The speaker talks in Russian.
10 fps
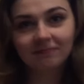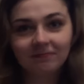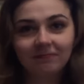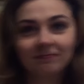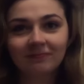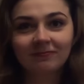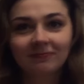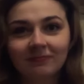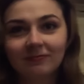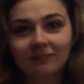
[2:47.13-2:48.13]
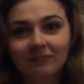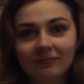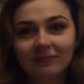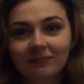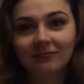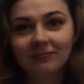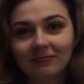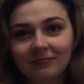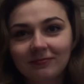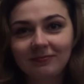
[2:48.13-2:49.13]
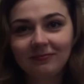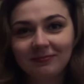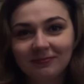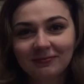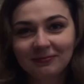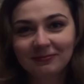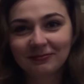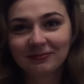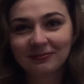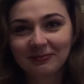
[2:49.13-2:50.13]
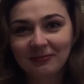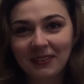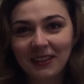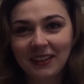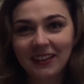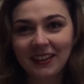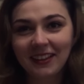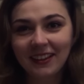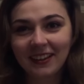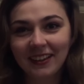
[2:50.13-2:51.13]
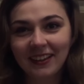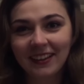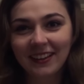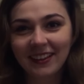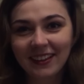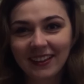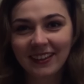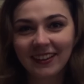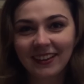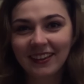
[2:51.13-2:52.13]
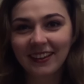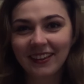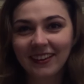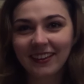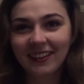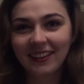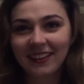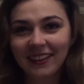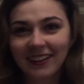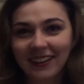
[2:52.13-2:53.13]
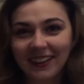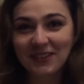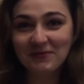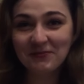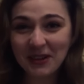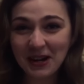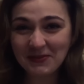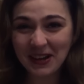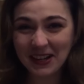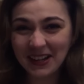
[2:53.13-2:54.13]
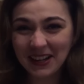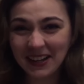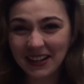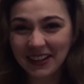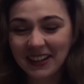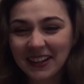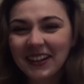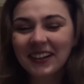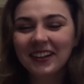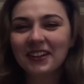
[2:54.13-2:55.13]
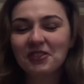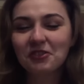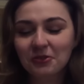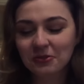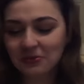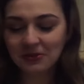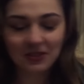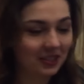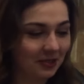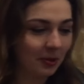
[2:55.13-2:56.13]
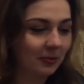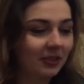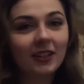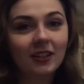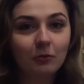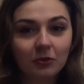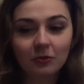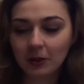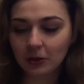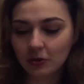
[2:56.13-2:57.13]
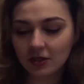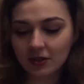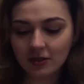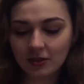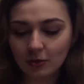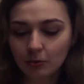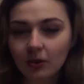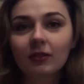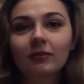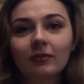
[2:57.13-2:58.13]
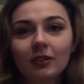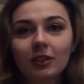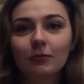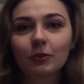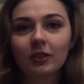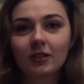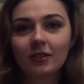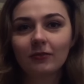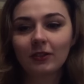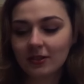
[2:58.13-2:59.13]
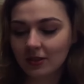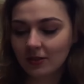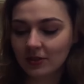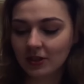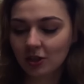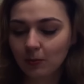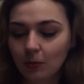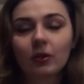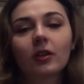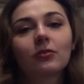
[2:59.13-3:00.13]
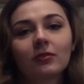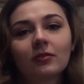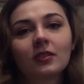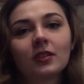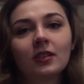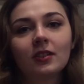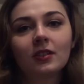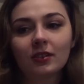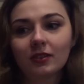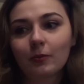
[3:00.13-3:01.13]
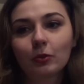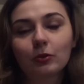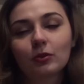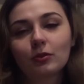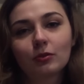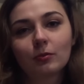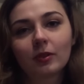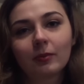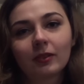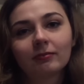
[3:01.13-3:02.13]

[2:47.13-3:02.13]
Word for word: скажи, чем ты занимаешься, потому что во влоге из Москвы мне писали в комментариях, типа, это твоя мама, это твоя мама? сестра, еще кто-то. Ну, я не мама, я работаю в партнерской сети Юла, и вот Лиза является одним из наших блогеров. Работаю с ютуберами.